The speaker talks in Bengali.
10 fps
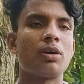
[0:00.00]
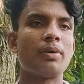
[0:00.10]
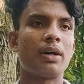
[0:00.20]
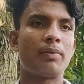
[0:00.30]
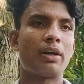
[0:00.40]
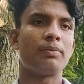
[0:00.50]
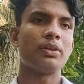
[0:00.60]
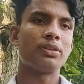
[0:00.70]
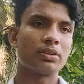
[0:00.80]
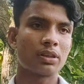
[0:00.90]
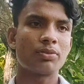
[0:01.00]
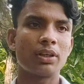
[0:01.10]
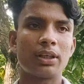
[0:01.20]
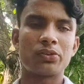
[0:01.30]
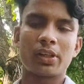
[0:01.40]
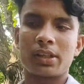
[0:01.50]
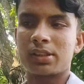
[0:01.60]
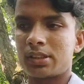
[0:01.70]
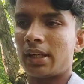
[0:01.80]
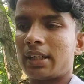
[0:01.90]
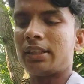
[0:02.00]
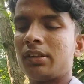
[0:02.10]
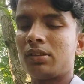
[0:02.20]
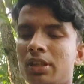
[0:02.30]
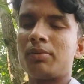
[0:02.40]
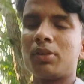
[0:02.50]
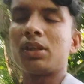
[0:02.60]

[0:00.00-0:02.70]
হবে আর ভালো পরিচর্যার ফলে কিন্তু দেখা যাচ্ছে গাছটি কিন্তু ঠিক মতো